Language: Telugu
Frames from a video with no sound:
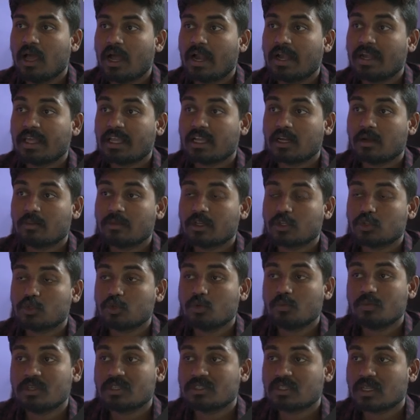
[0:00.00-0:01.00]
అంటే ఇక్కడ మీకు
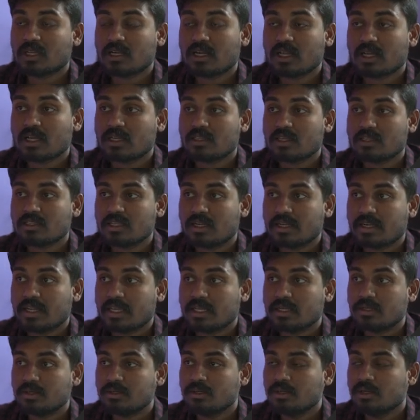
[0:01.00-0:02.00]
చూపిస్తా అన్నా కదా
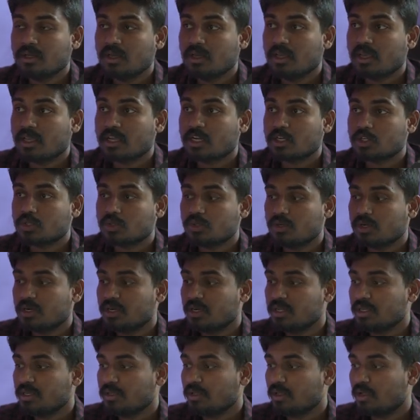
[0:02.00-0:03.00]
సెట్టింగ్ ఇక్కడ
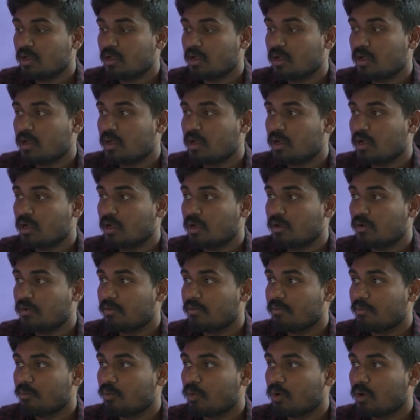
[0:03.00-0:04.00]
చూడండి
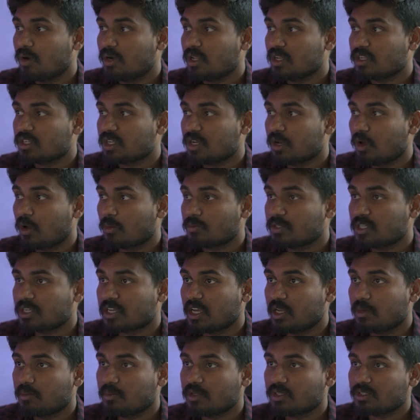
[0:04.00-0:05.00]
మోనిటేషన్ ఆప్షన్
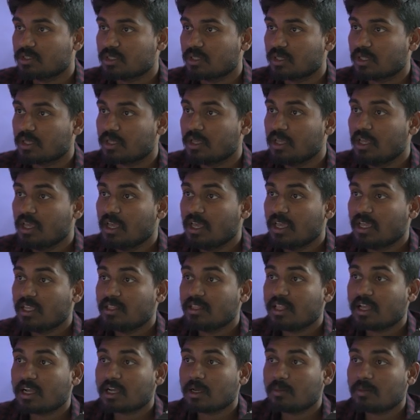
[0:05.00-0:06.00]
కనిపించింది
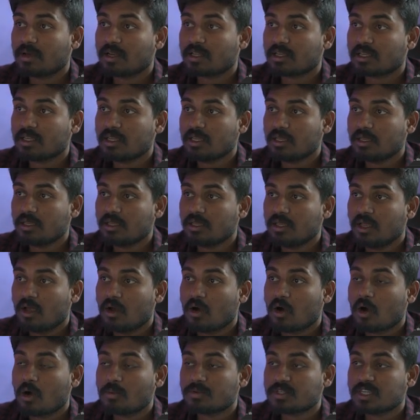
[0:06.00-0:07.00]
ఇందాక మనకి
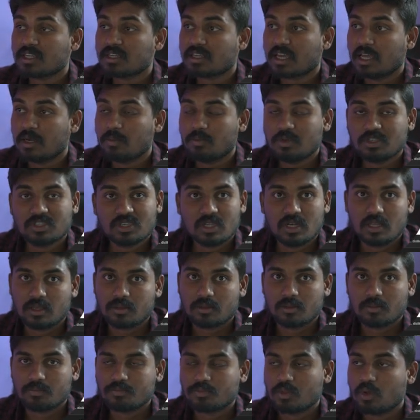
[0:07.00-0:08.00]
ఆప్షన్
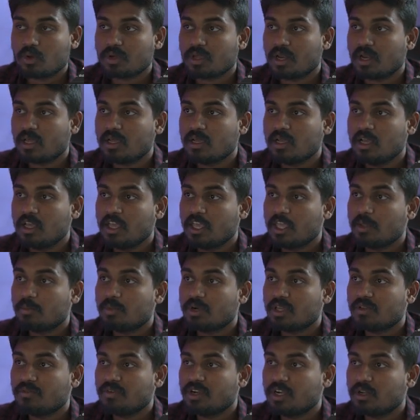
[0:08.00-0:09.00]
కనిపించలేదు ఓకేనా
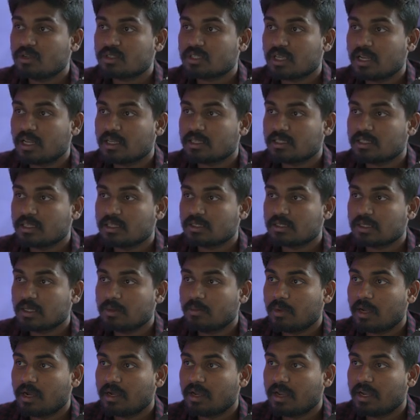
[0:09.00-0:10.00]
ఇప్పుడు ఈ వీడియో సెలెక్ట్ చేసాం
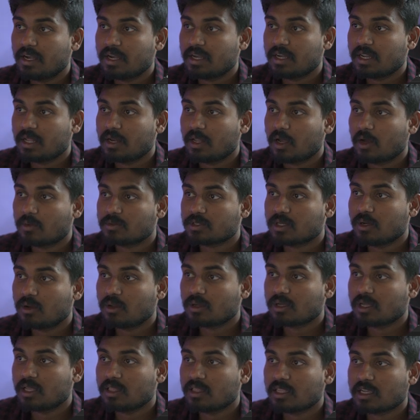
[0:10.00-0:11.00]
అండ్ ఎడిట్ అనే
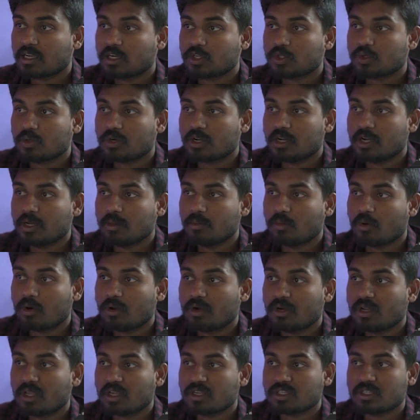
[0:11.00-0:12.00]
ఆప్షన్లోకి వెళ్తే ఇక్కడ చూడండి
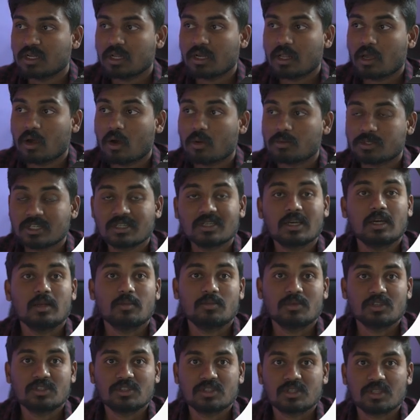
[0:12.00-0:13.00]
మోనిటేషన్ అనే ఆప్షన్
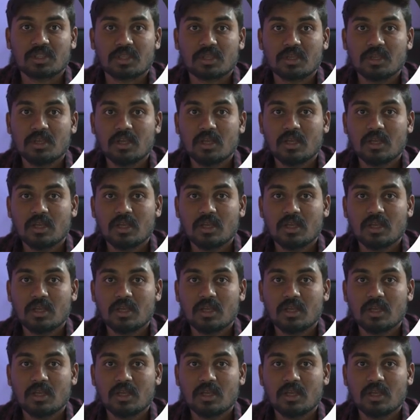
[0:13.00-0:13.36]
కనిపించింది